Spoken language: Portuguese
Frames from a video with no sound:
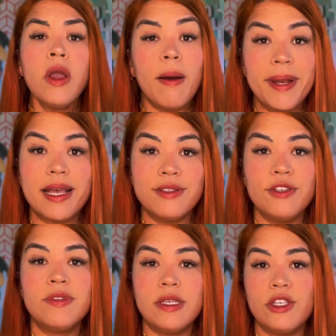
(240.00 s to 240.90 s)
O
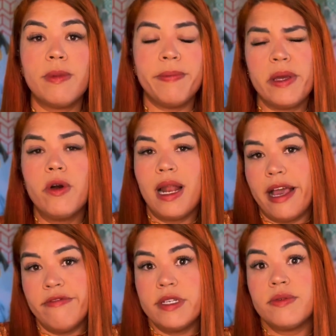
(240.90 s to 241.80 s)
aplicativo se chama Bigo
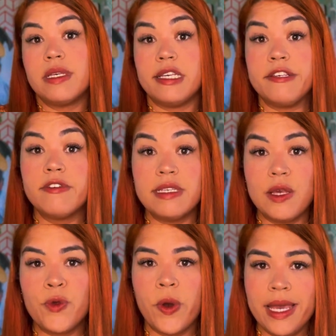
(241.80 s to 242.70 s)
Live, não sei se
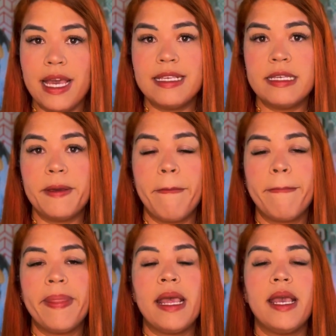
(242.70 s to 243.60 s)
vocês conhecem.
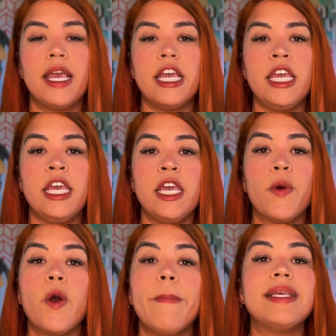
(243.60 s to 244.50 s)
E
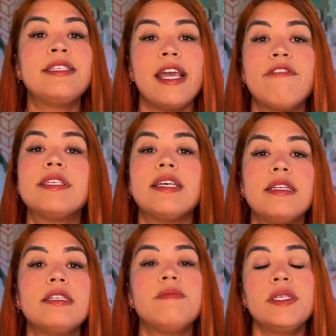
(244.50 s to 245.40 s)
eu comecei a fazer
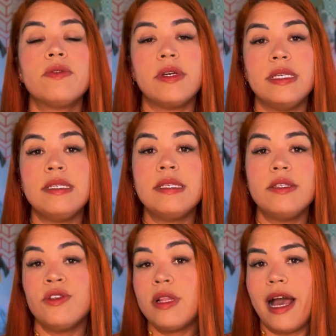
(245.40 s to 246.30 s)
transmissões
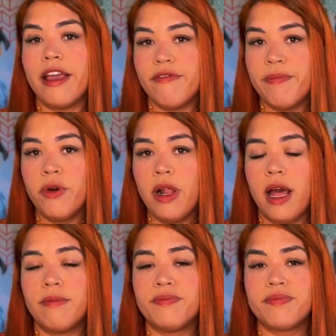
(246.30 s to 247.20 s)
de live por
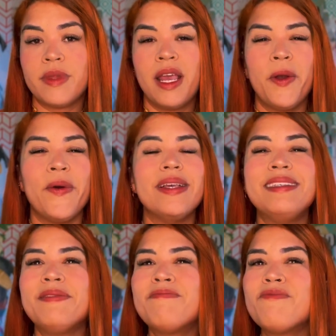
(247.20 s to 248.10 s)
lá.
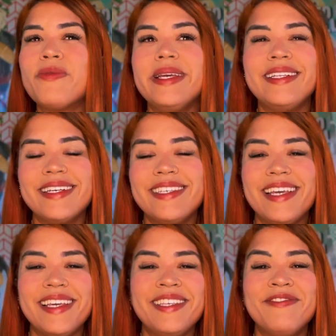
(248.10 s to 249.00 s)
Conheci muita
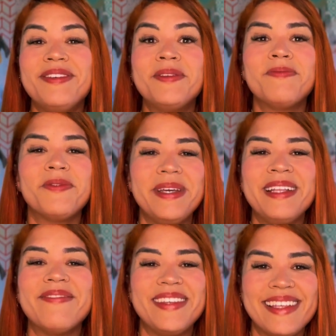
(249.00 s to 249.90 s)
gente, fiz
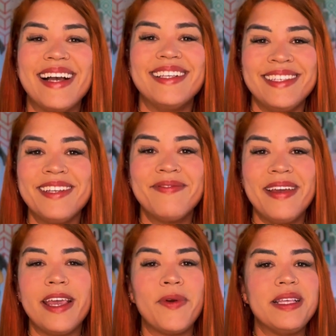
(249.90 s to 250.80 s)
muita amizade
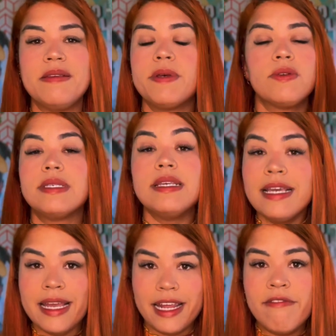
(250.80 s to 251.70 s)
também, conheci pessoas
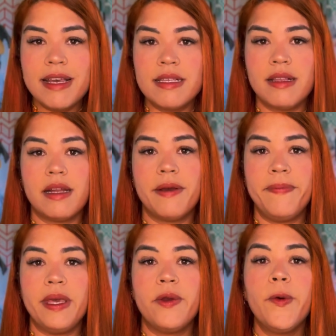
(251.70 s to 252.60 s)
incríveis lá na
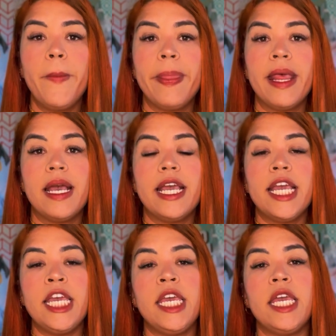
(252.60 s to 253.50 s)
Bigo.
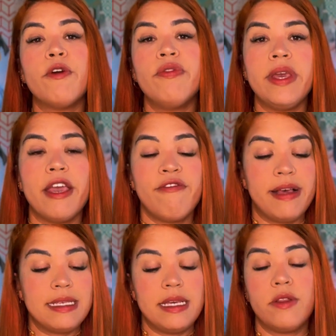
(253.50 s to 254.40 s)
E eu fiquei
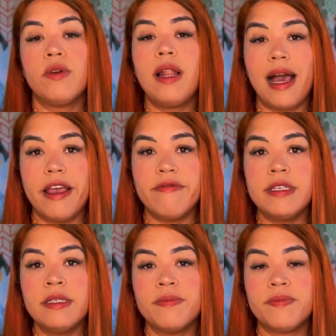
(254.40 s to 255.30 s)
fazendo
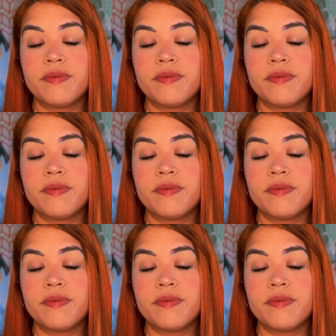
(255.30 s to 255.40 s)
lives